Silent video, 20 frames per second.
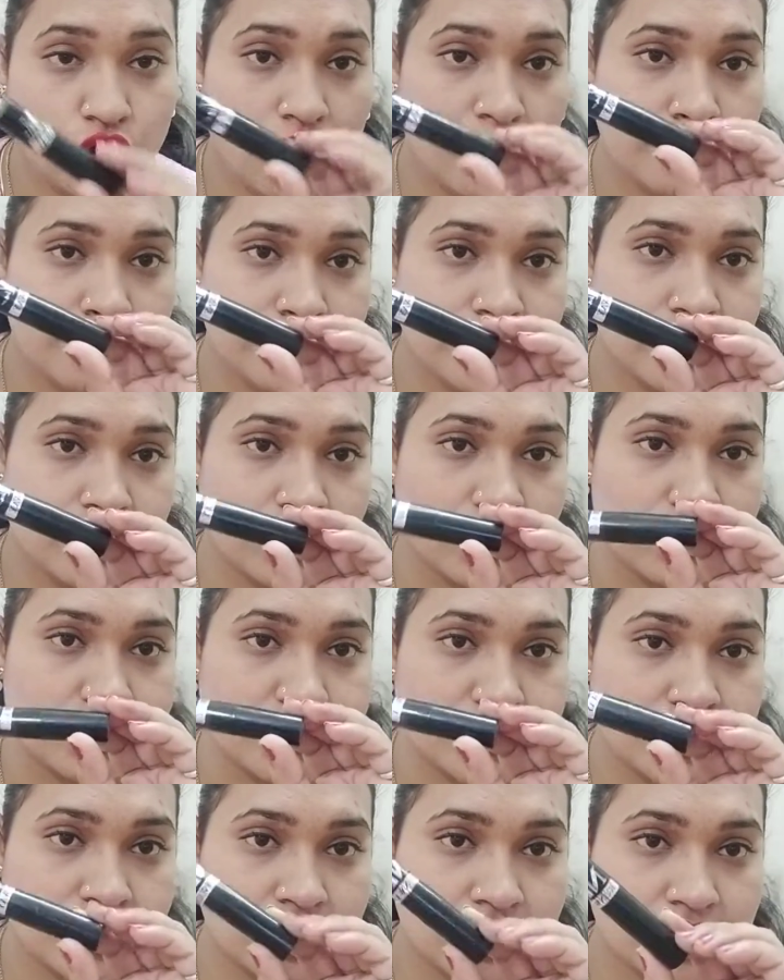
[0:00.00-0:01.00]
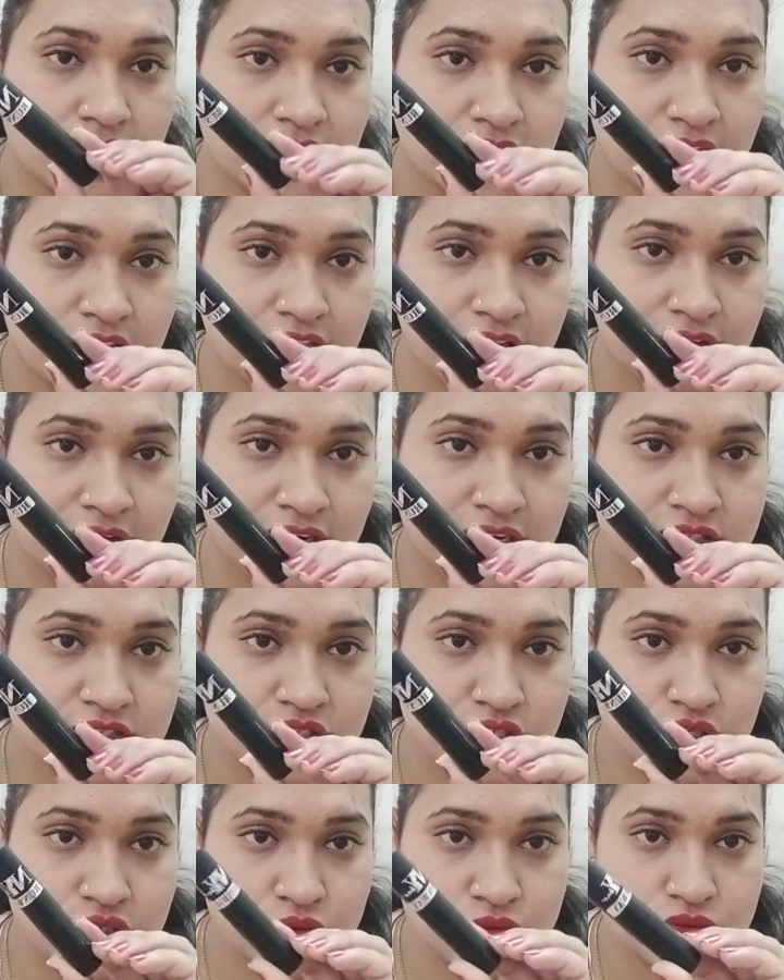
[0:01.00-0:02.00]
आप कंसीलर के लिए ये वाले
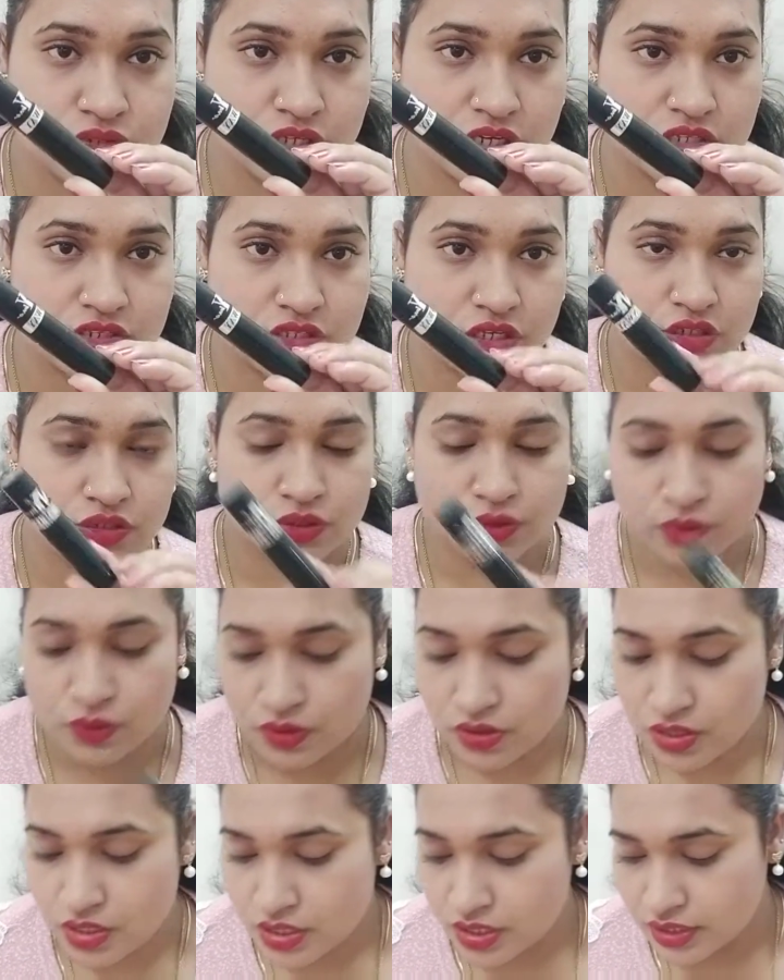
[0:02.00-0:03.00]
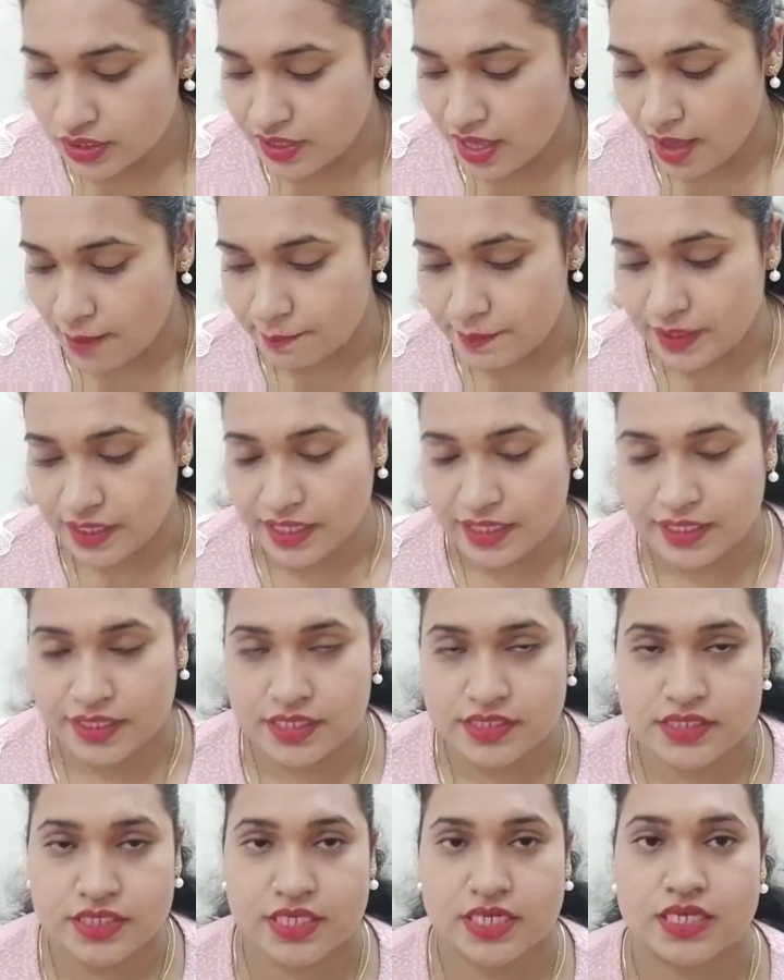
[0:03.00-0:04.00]
स्टिक यूज़ कर सकते हो या आप
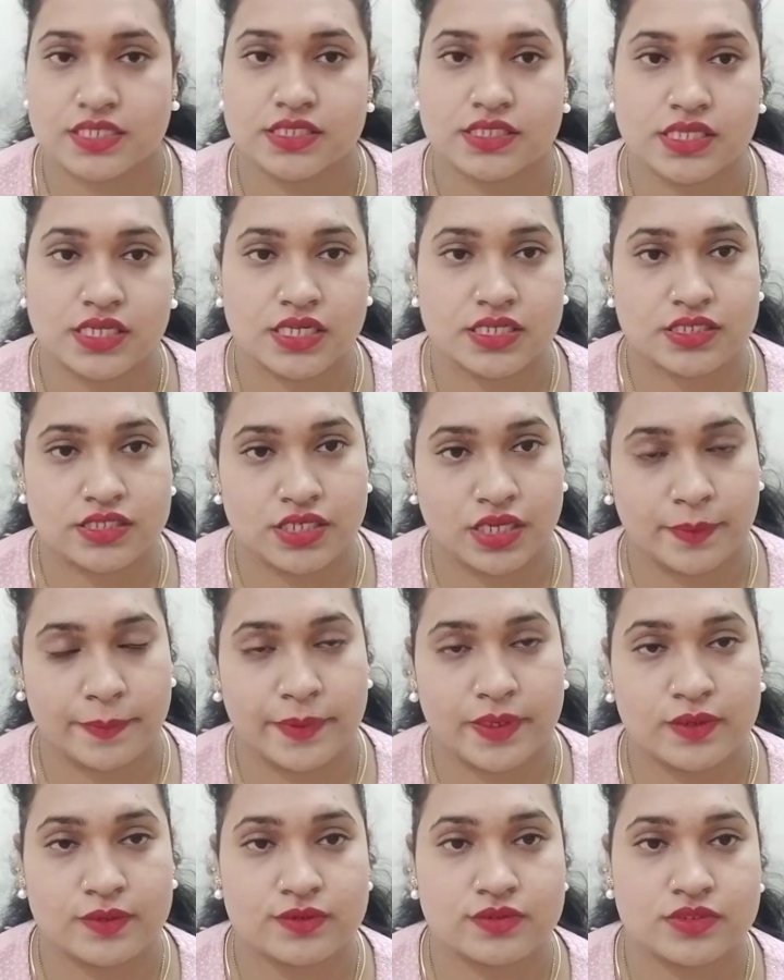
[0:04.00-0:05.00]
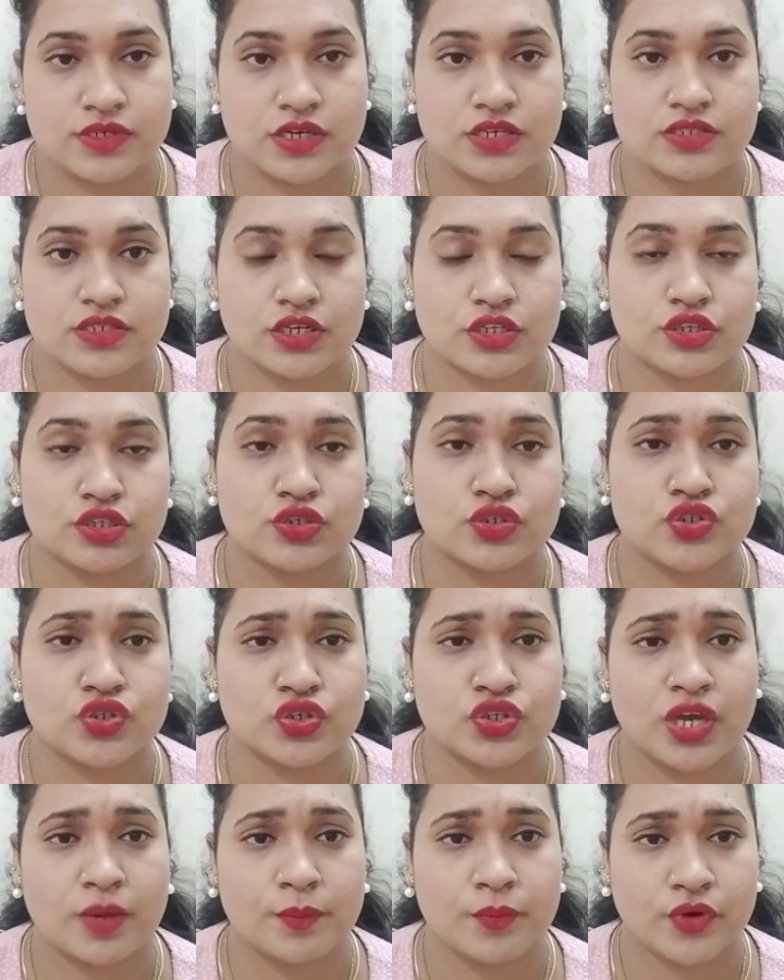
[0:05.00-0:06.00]
एडियस की कंसीलर स्टिक भी यूज़ कर सकते हो जो
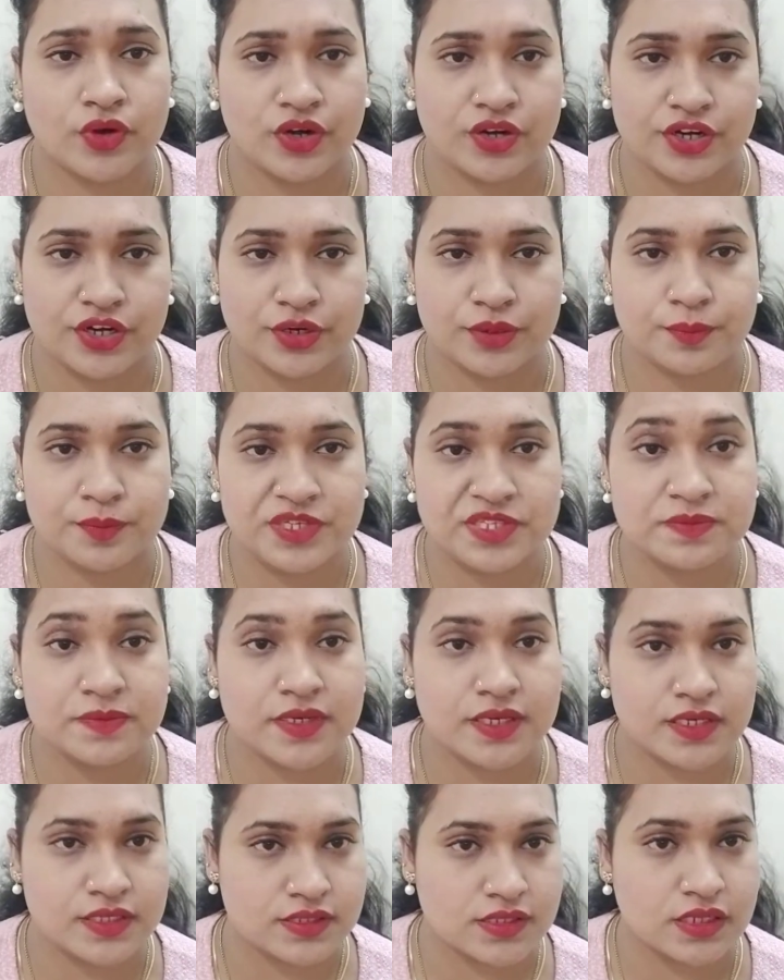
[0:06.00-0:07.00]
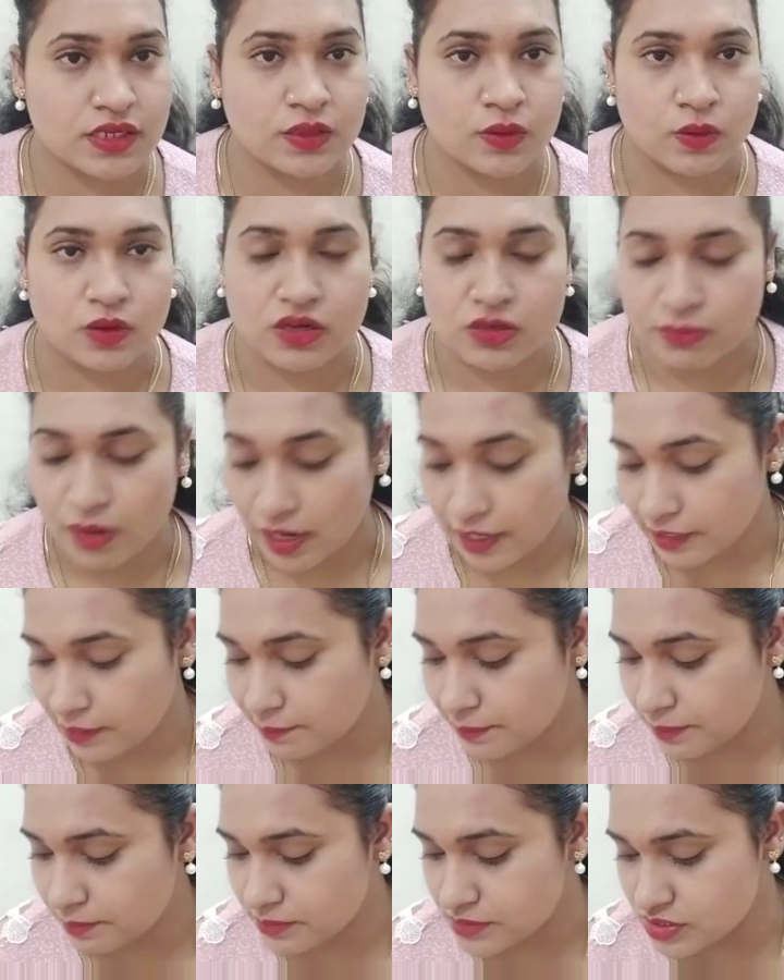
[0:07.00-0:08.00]
कि आपको हंड्रेड रुपीज़ में ईजिली लोकल
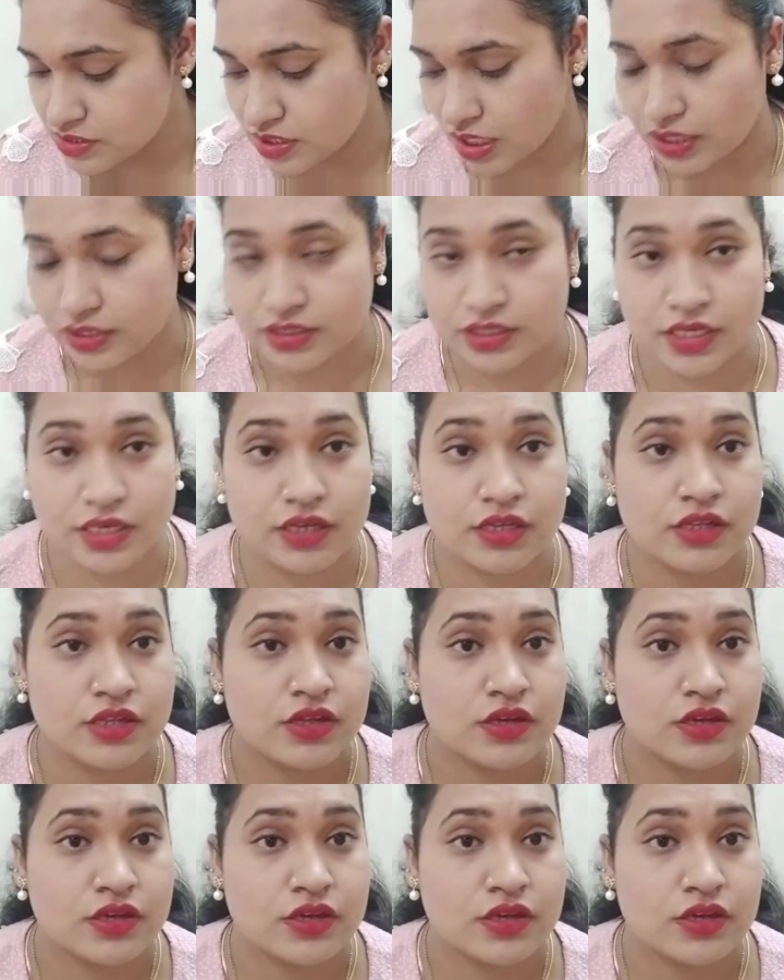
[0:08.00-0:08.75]
मार्केट में मिल जाती है